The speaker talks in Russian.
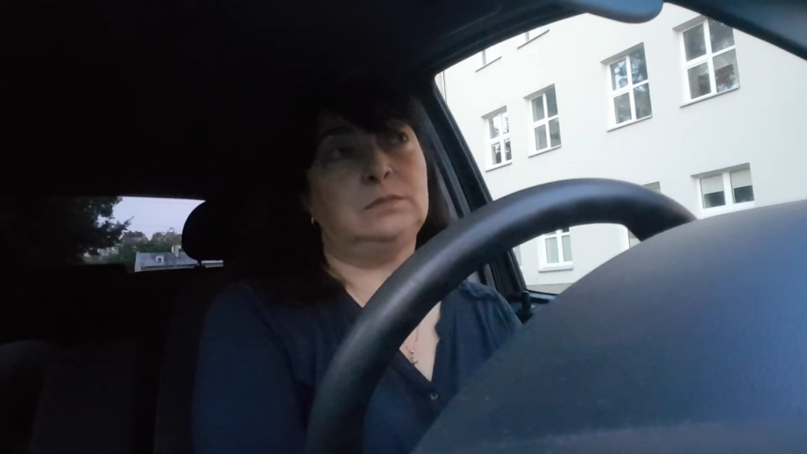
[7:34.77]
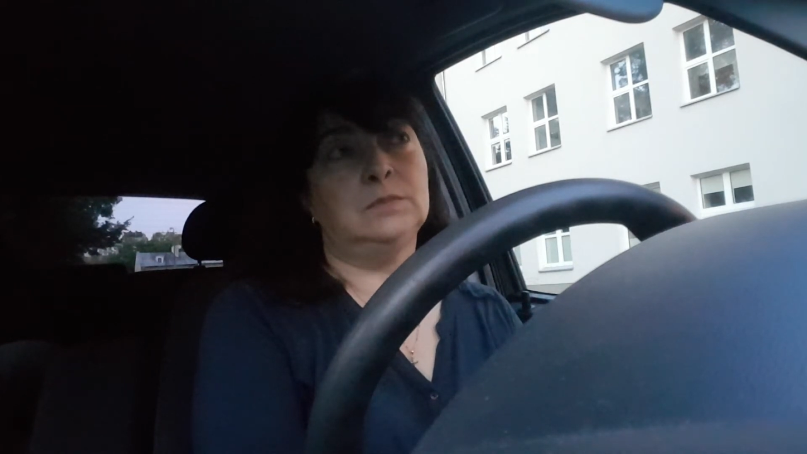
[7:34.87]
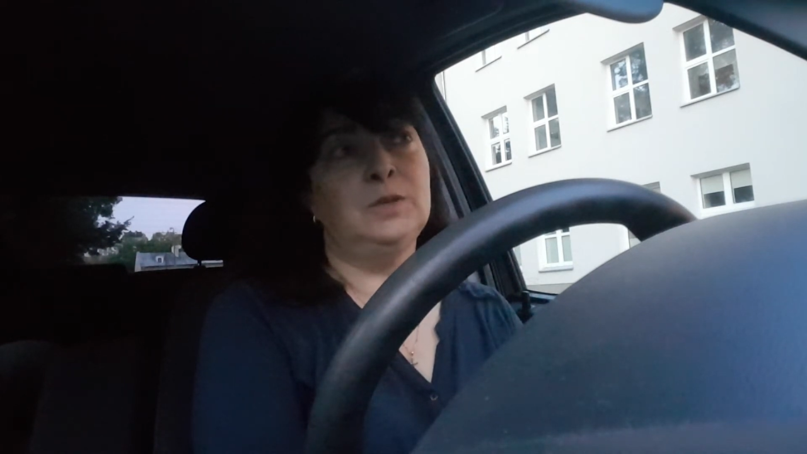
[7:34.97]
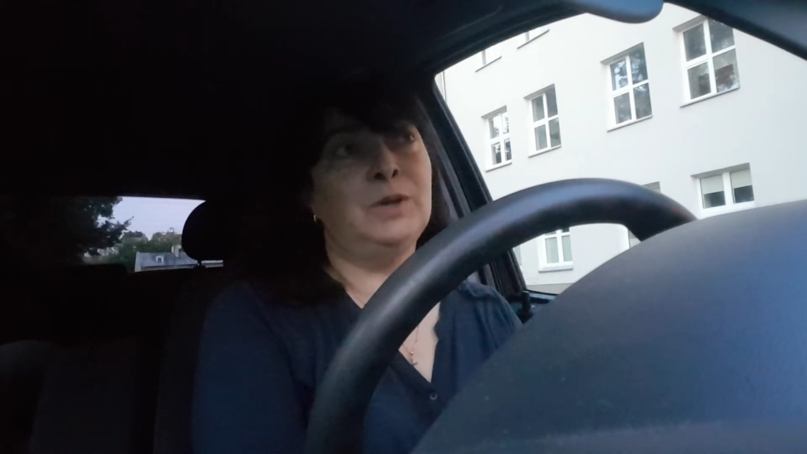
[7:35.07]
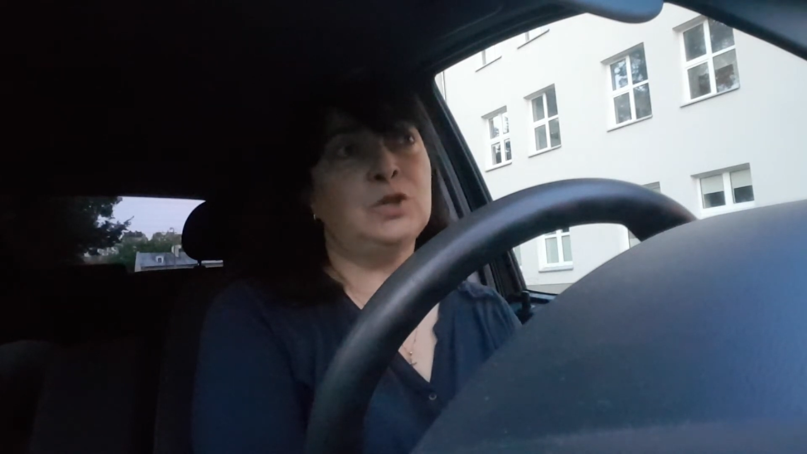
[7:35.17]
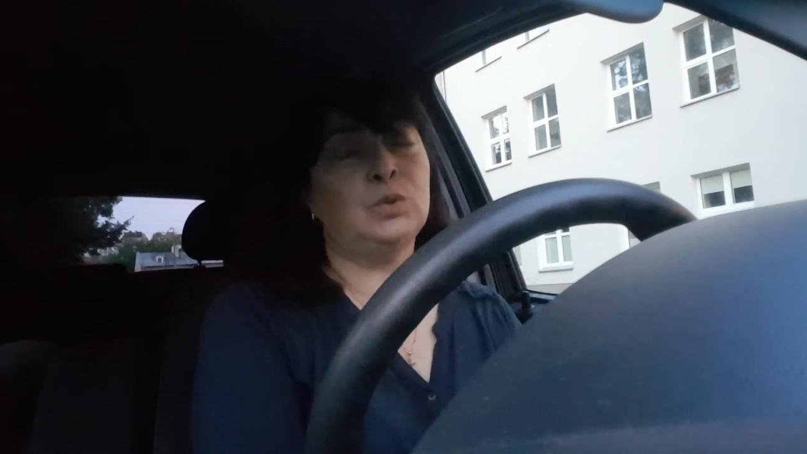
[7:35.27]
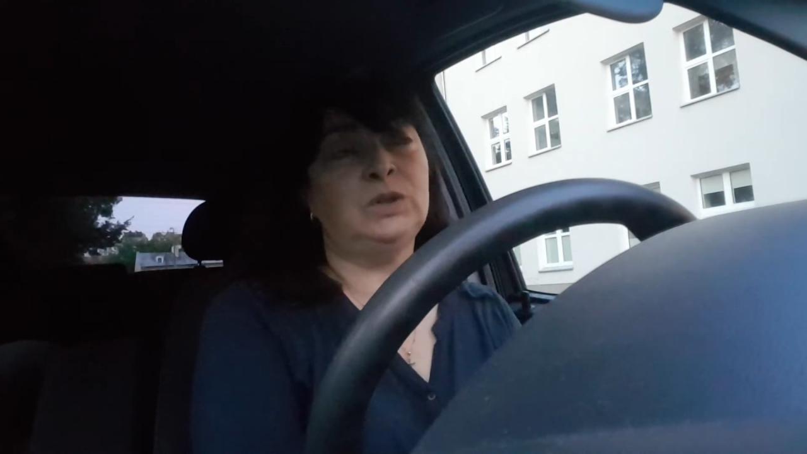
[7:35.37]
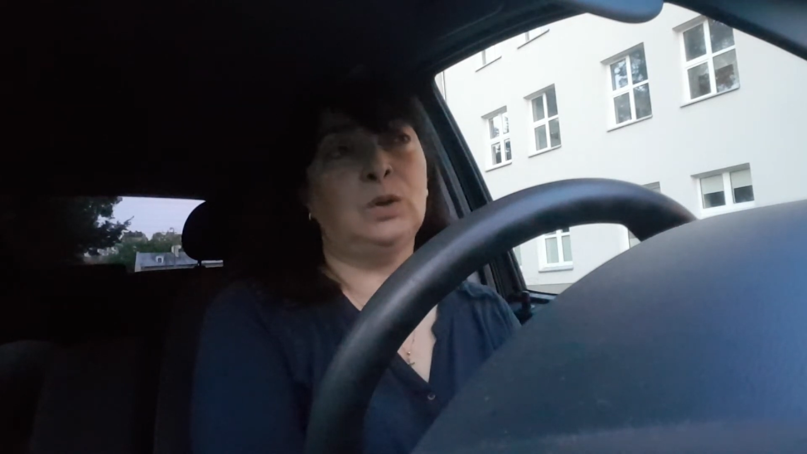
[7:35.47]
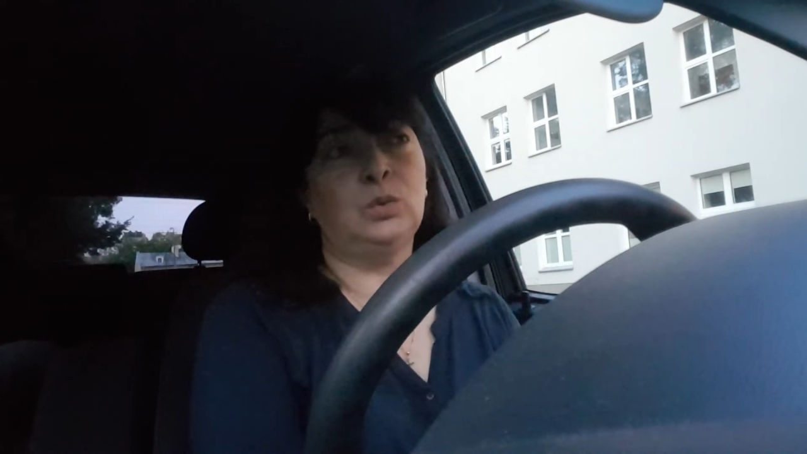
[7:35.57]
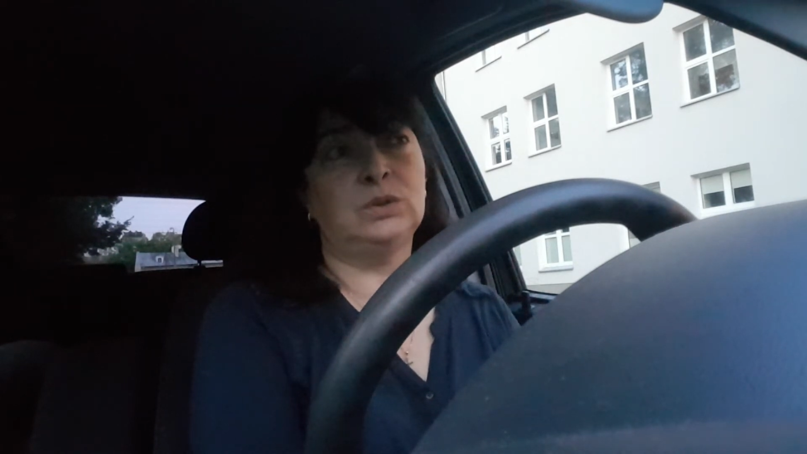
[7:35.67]
небольшой
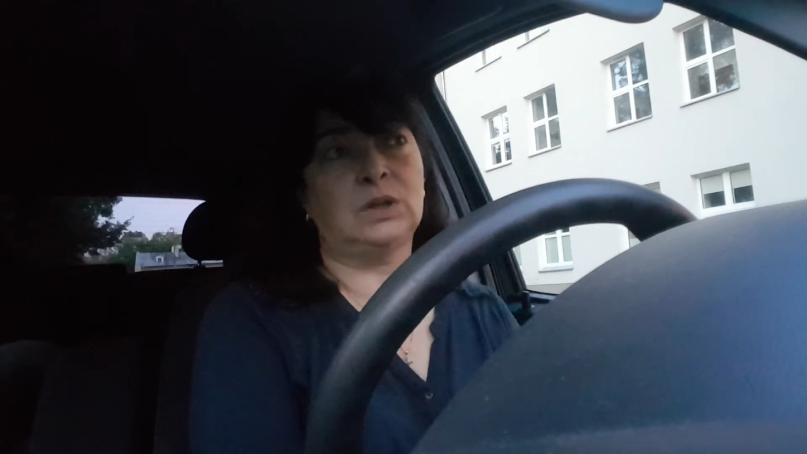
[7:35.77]
доход,